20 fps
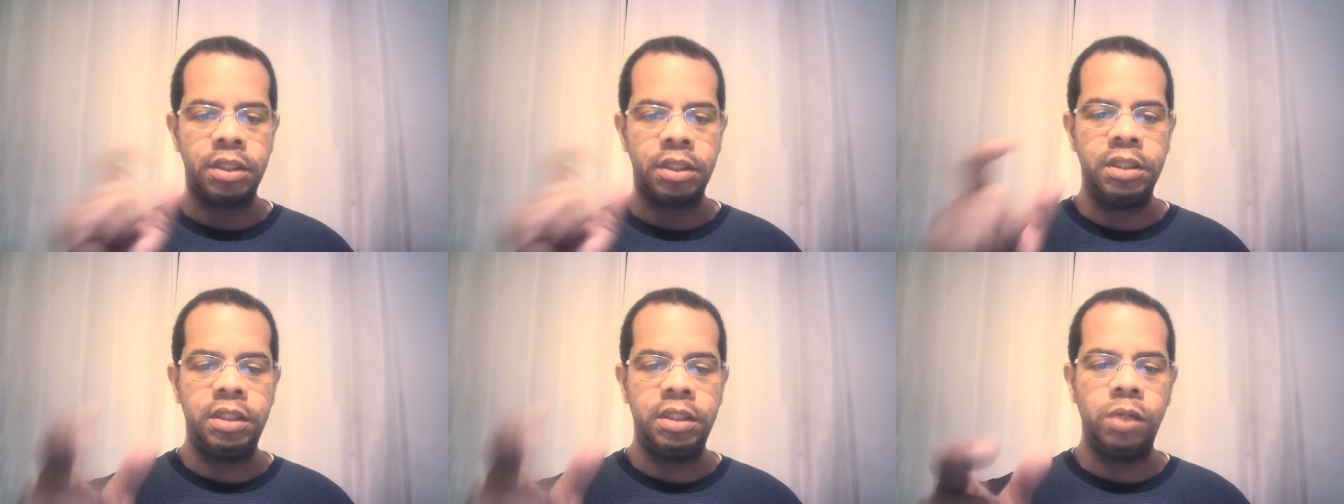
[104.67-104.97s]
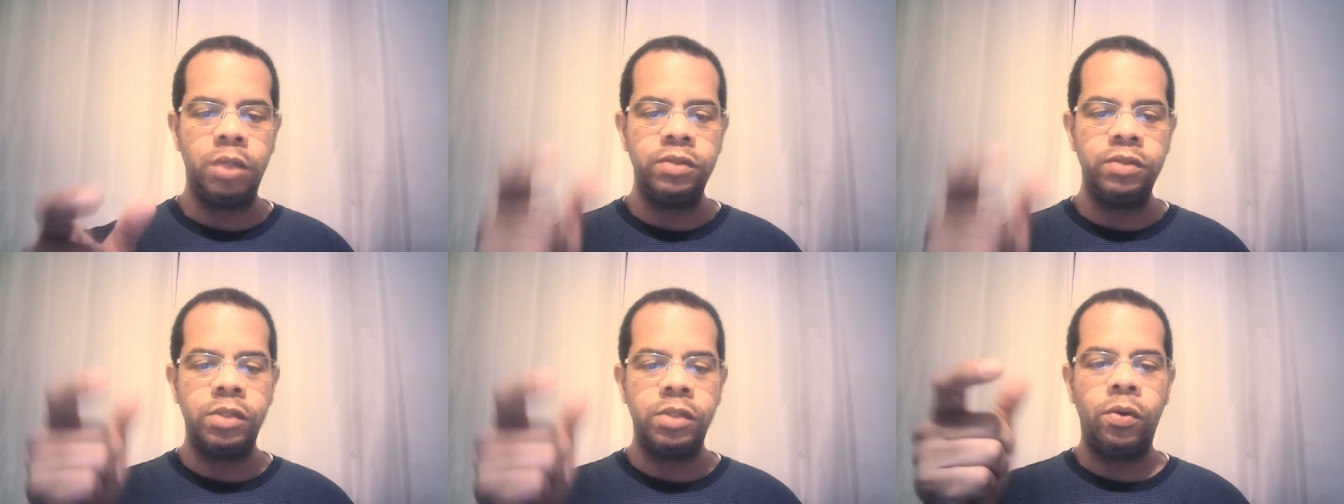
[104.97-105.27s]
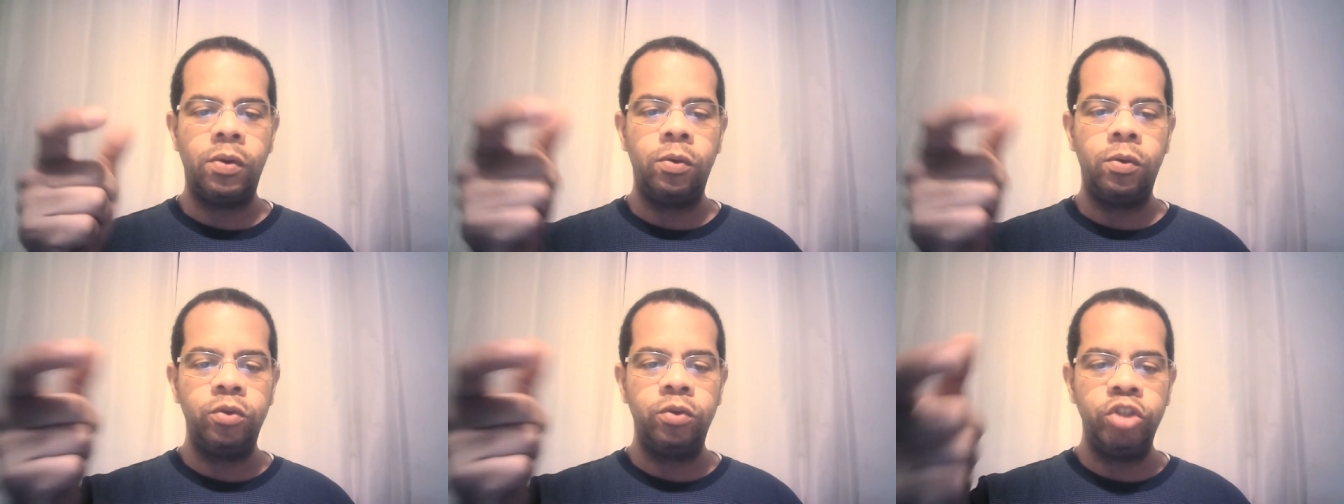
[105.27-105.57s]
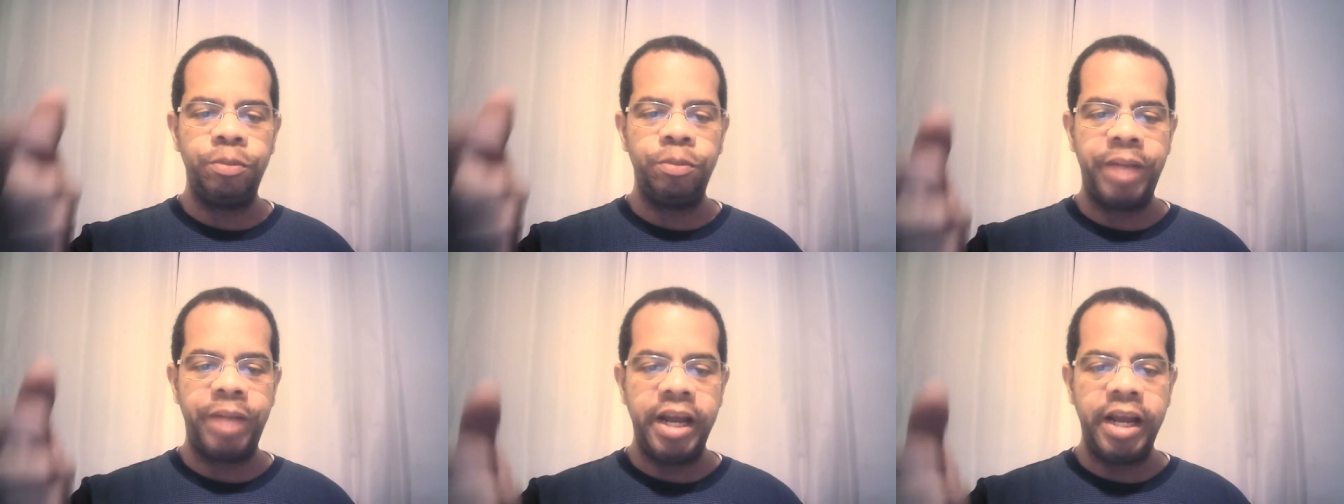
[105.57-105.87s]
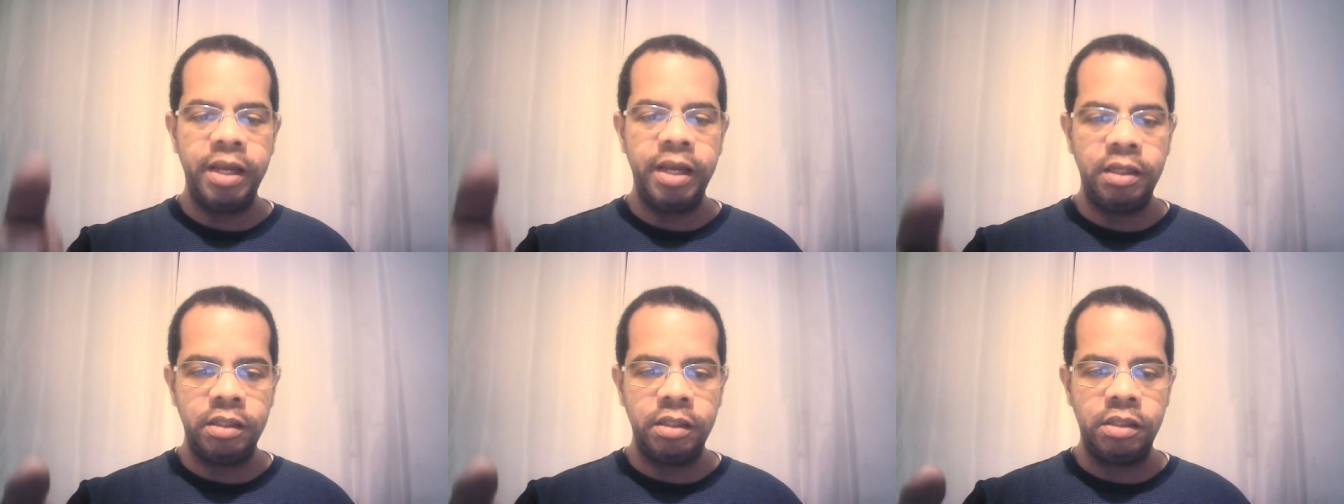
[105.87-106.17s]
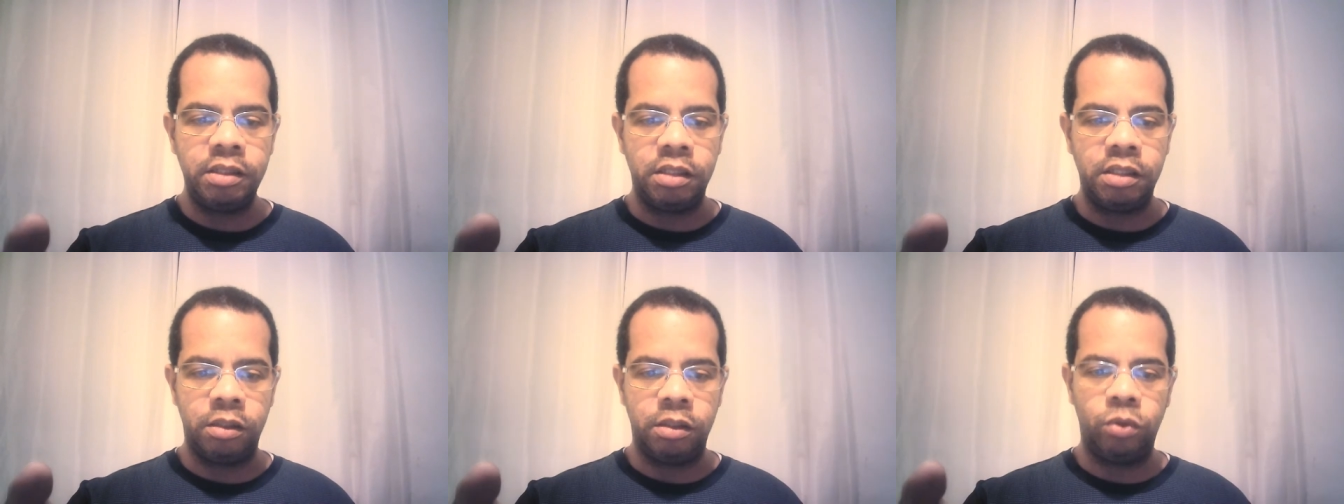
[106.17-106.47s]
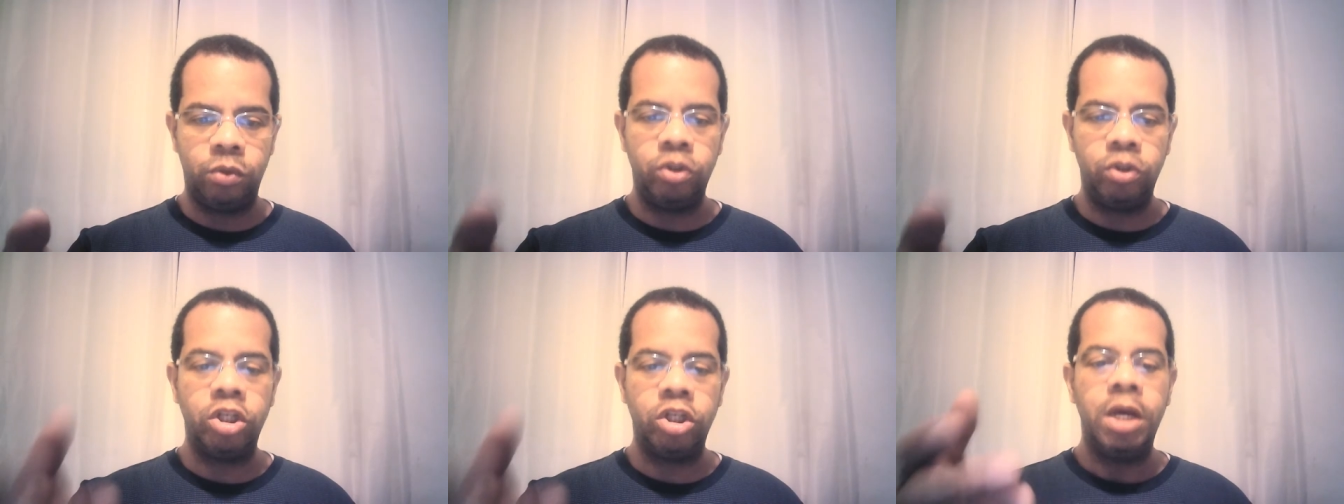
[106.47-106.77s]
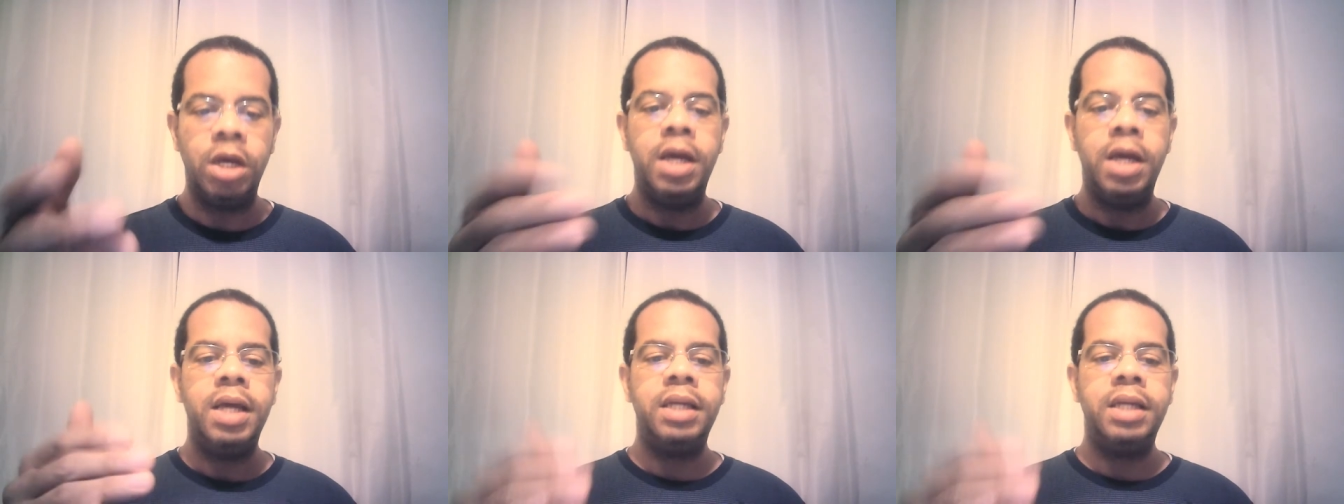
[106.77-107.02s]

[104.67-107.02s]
Então, são alguns pré-requisitos